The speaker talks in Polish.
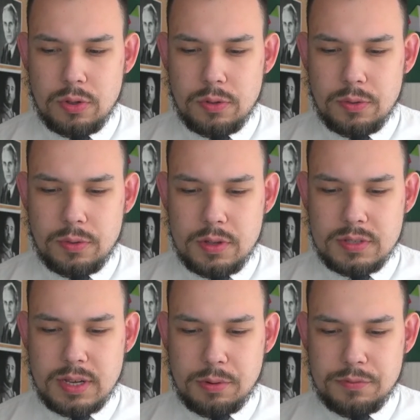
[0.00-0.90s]
Y,
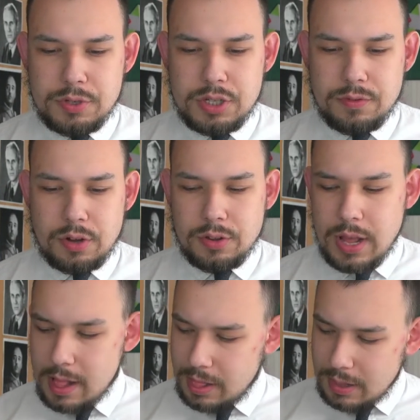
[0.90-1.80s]
całkowicie
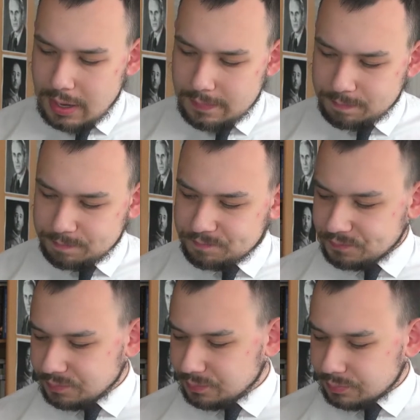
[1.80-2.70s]
wykonalne.
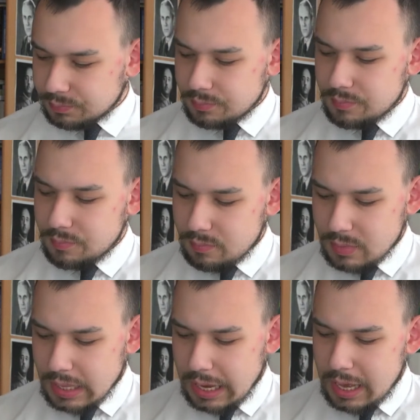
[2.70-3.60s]

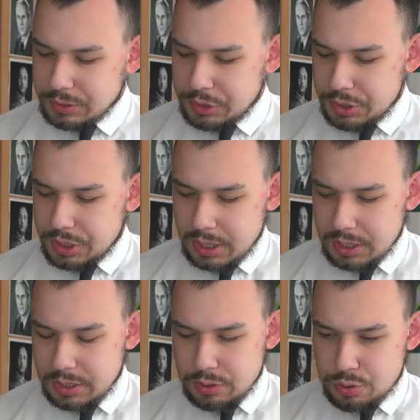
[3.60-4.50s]
A dzisiaj
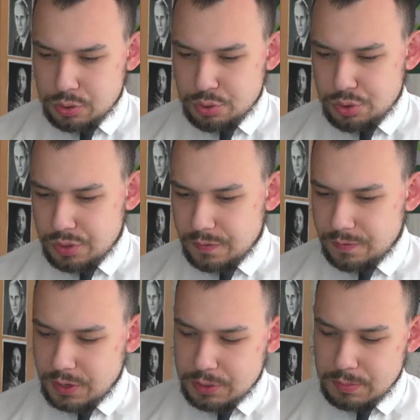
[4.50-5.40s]
y, cóż
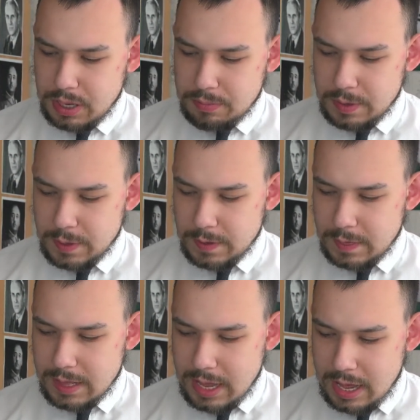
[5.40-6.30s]
weźmiemy
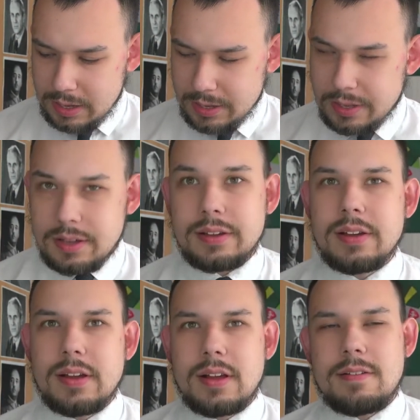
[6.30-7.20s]
na y,
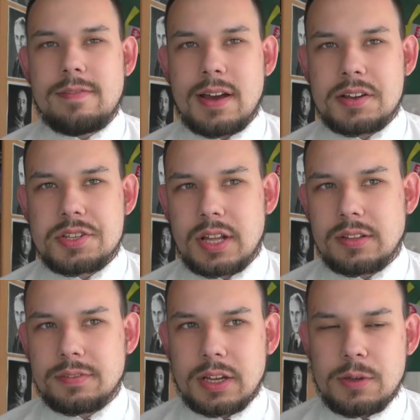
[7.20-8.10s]
warsztat w
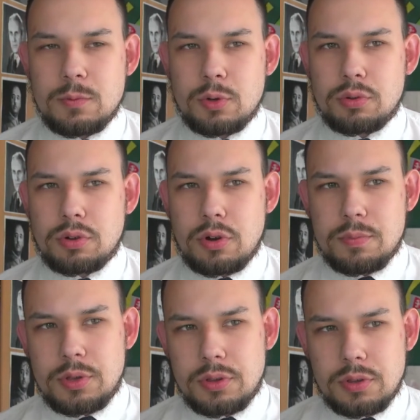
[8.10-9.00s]
takim krótko,
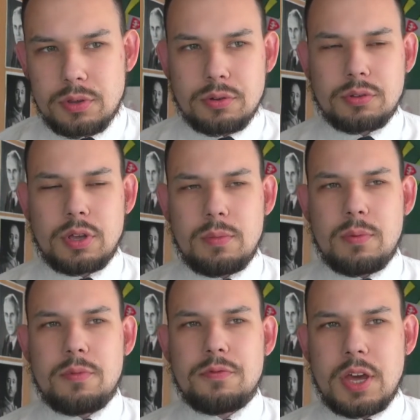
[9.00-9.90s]
krótkim
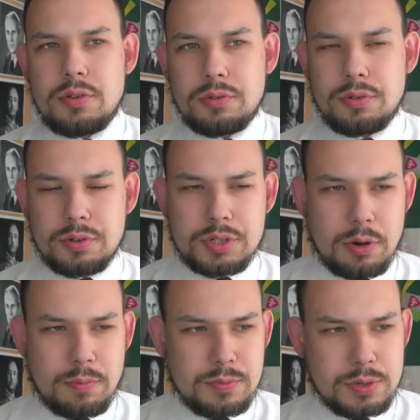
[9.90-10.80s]
omówieniu? No,
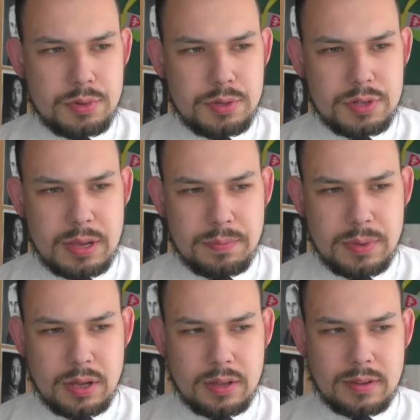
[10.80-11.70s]
chciałbym, żeby to
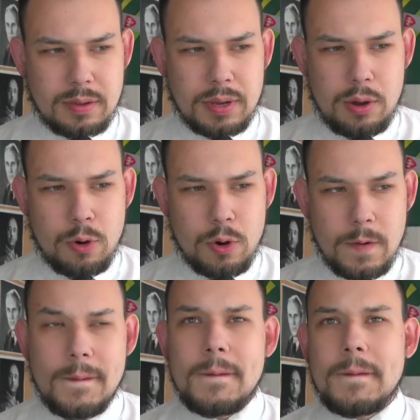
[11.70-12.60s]
zabrało
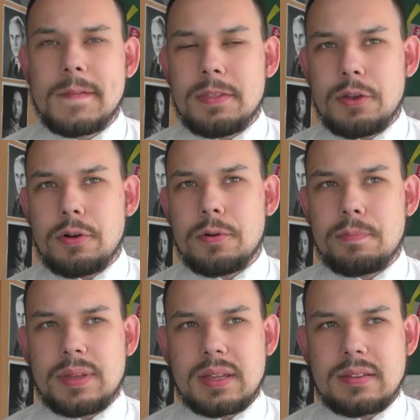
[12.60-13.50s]
do
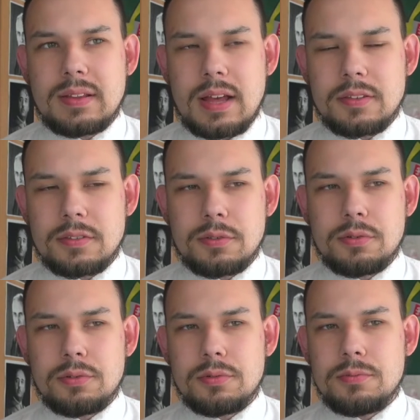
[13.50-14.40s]
15
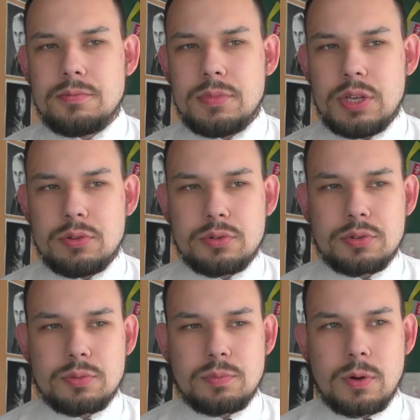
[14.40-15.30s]
minut,
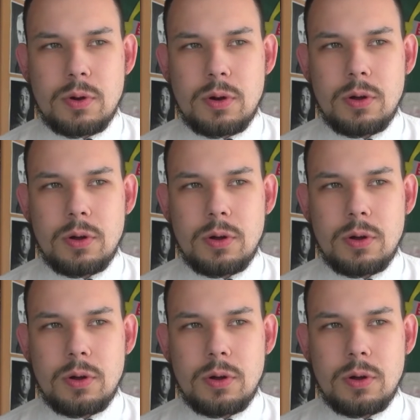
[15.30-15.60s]
bo